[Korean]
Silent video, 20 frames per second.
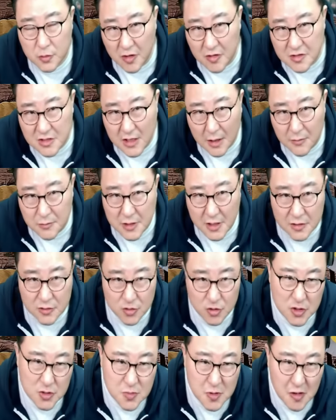정치인 암살이
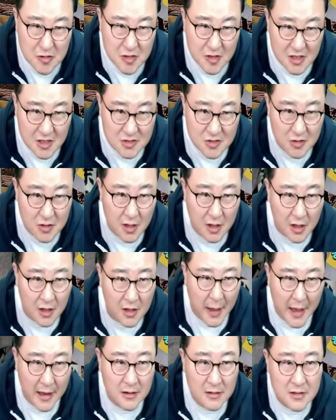수십 년 전에 있었는데
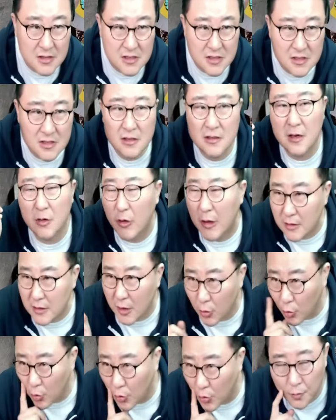배를 찌르려고
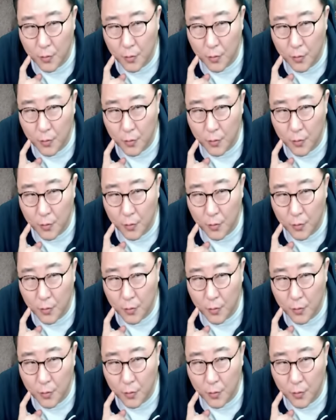한다고